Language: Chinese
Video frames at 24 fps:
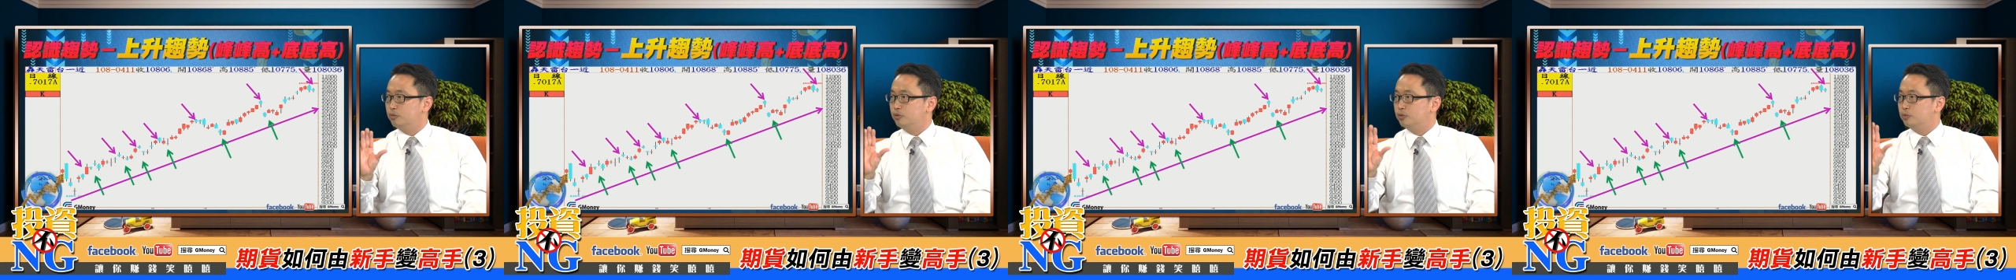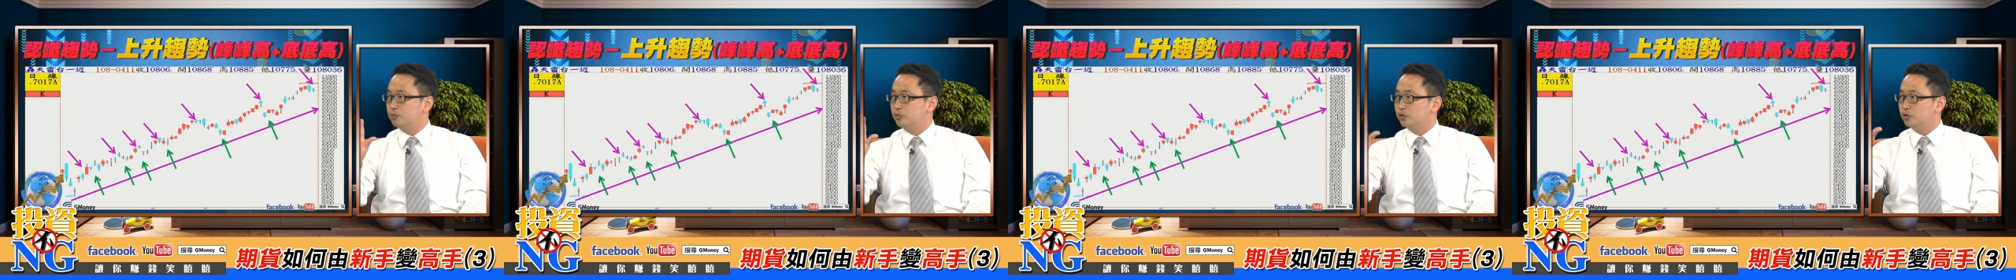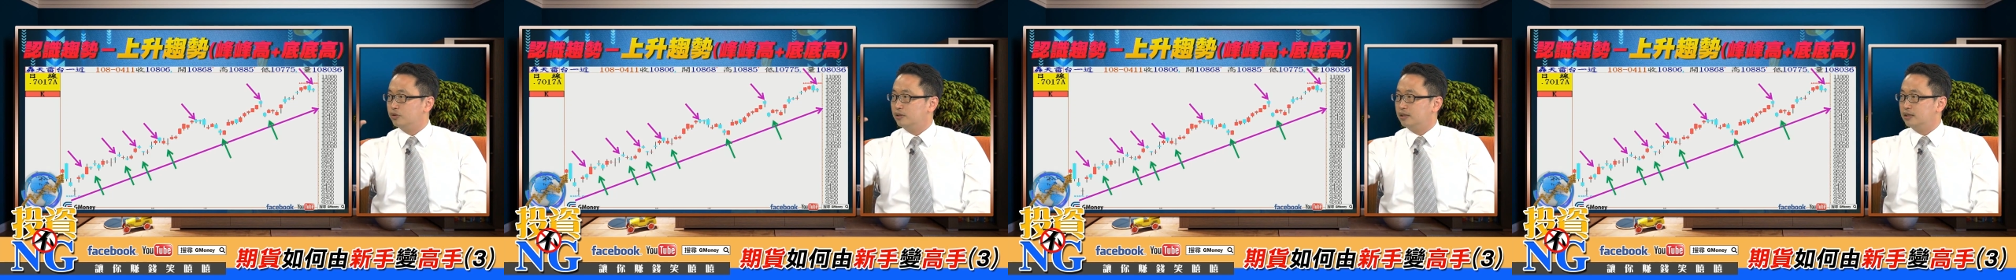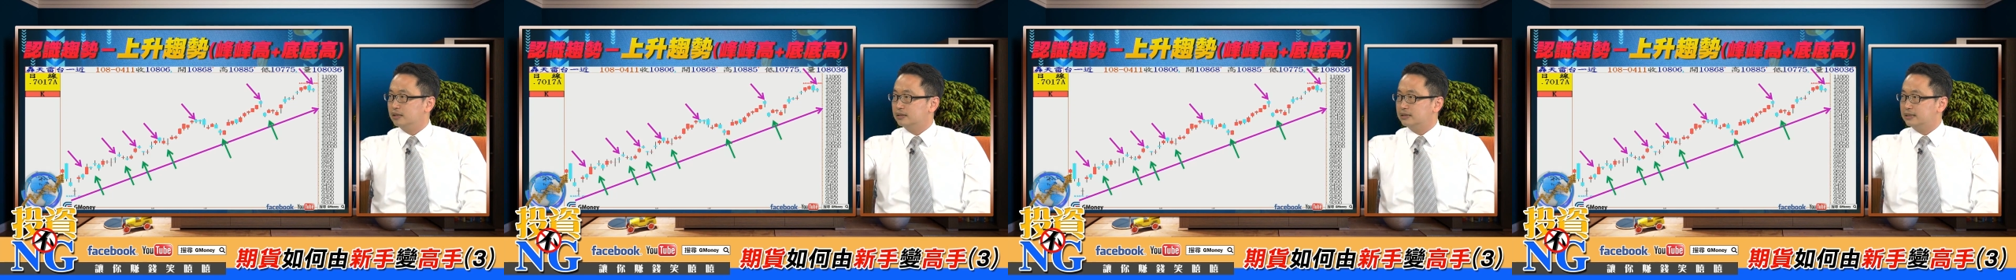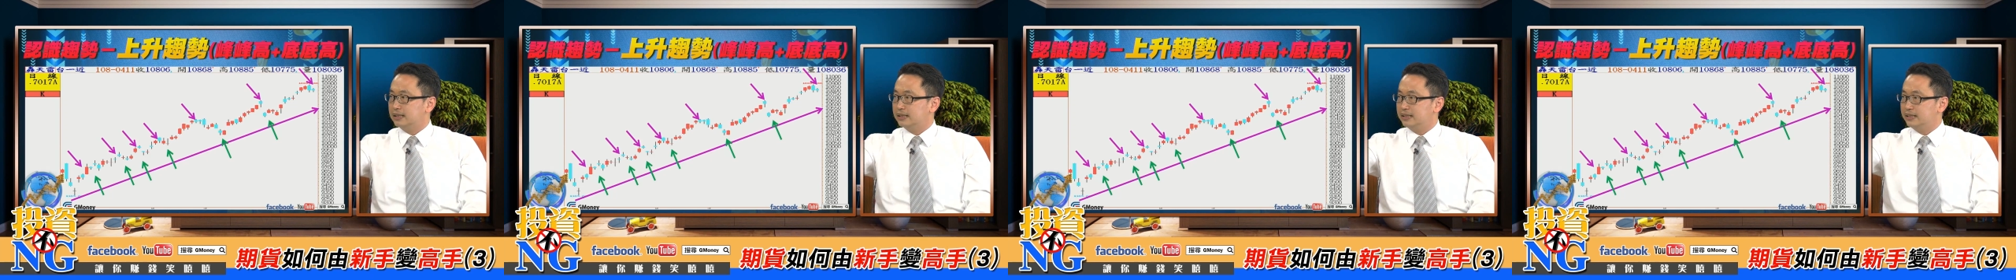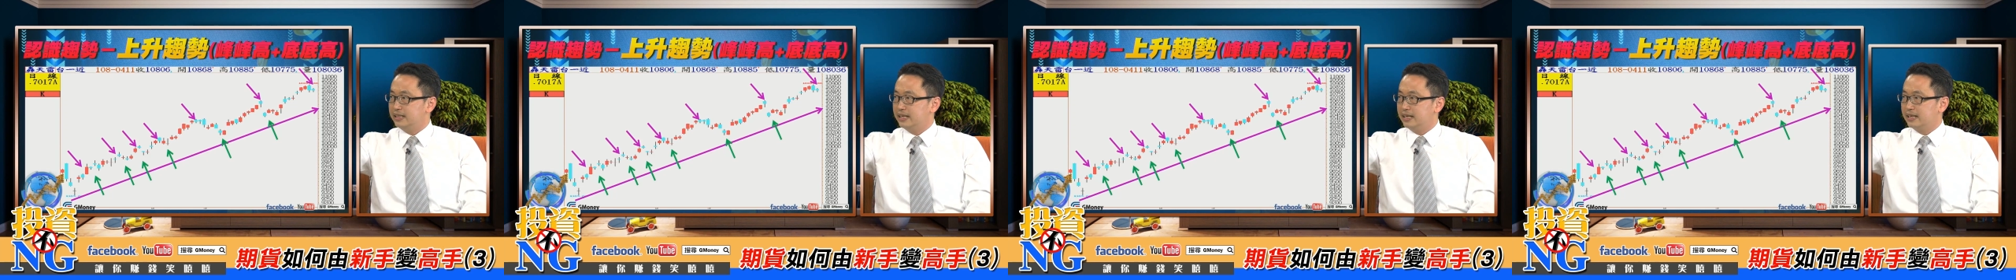部不断的
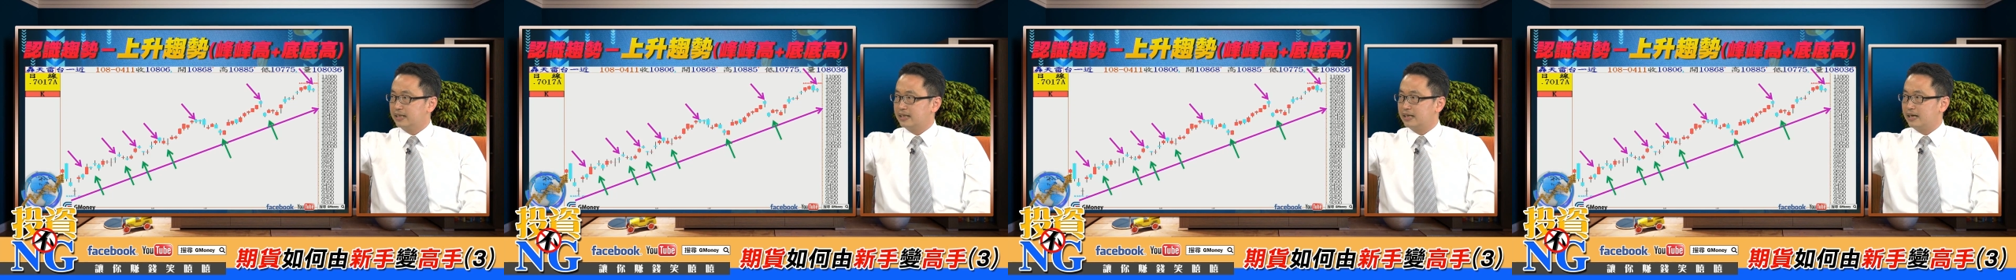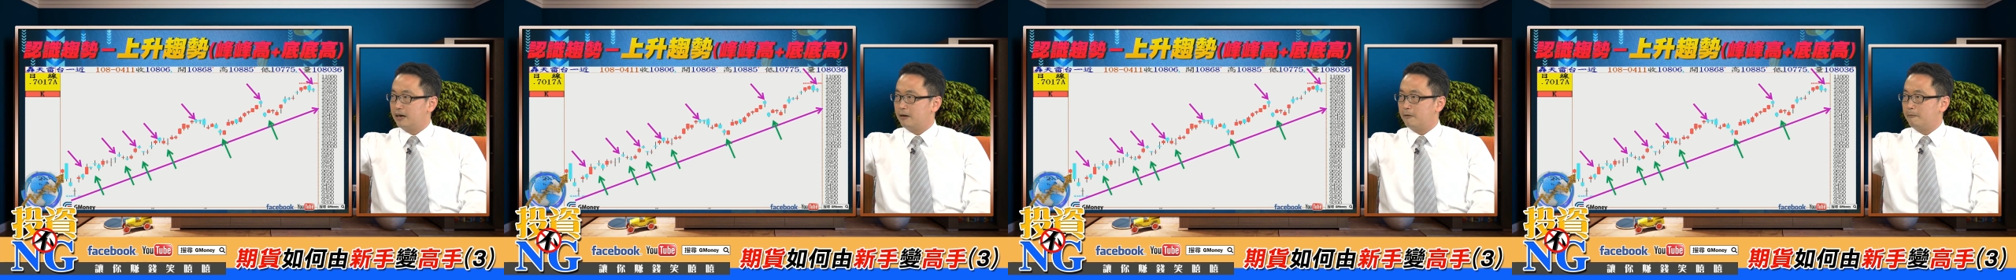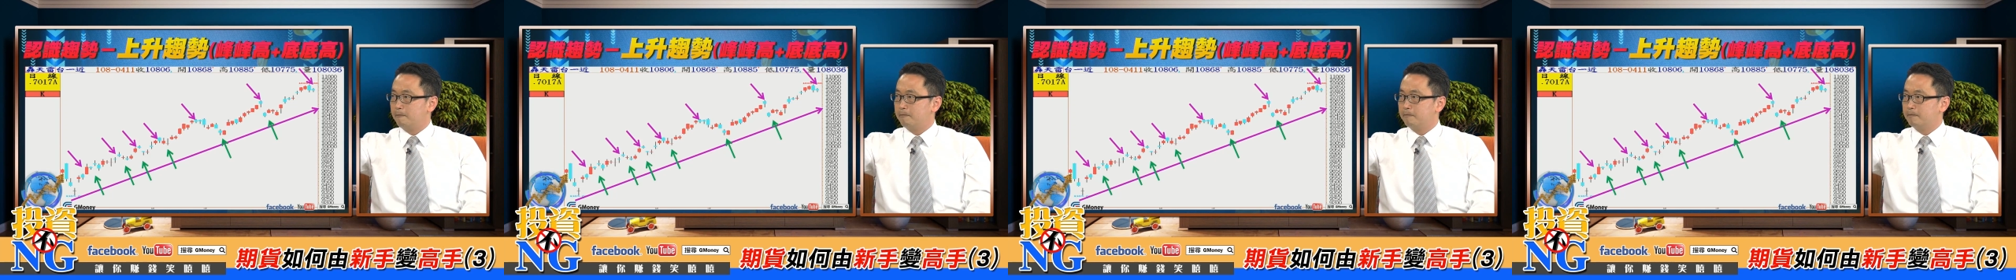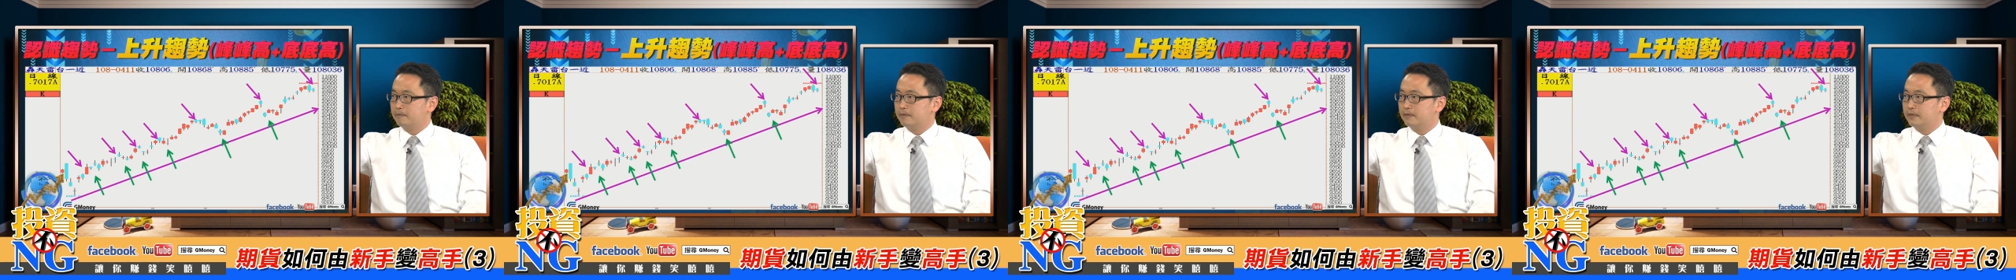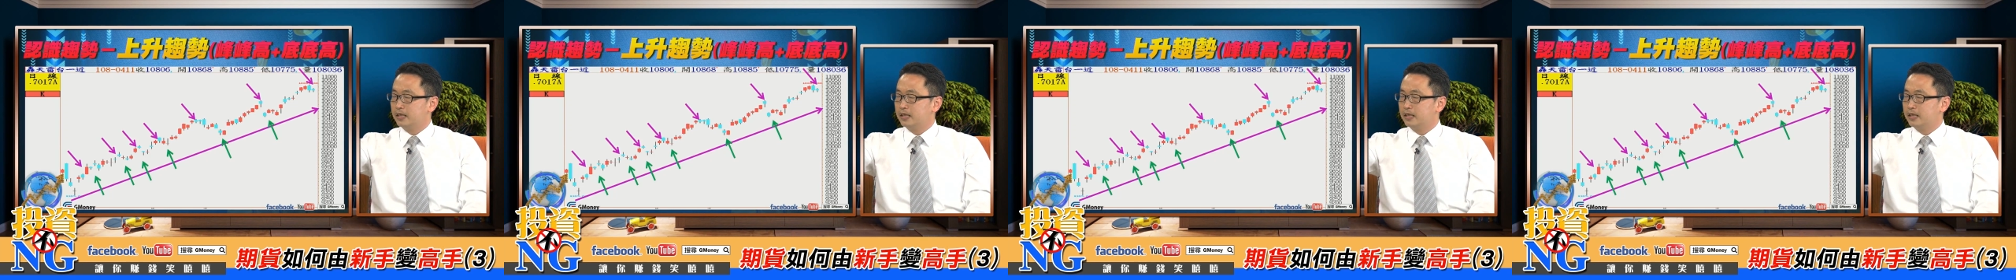在垫高。是，